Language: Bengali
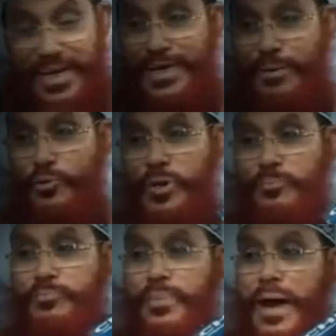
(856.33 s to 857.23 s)
যেই না মনে
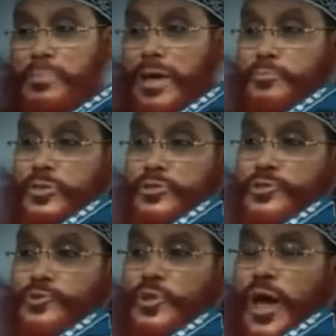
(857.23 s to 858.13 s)
আমার
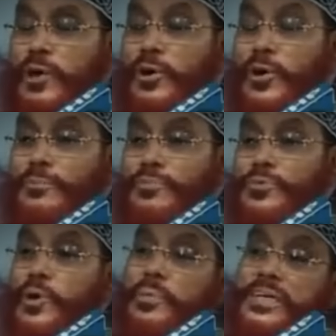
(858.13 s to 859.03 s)
প্রশ্নে উদয় হলো
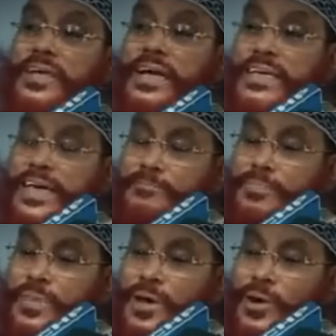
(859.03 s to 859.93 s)
তবে এটা কি
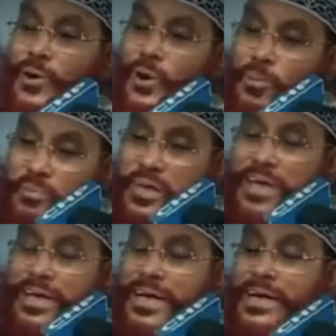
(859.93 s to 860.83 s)
অমনি
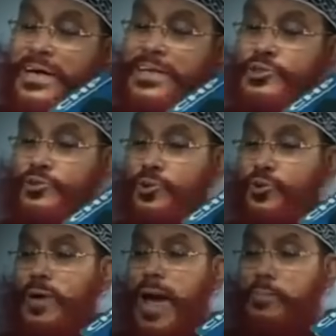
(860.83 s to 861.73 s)
রসুল
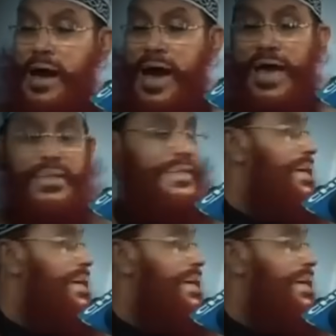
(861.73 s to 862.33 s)
আবার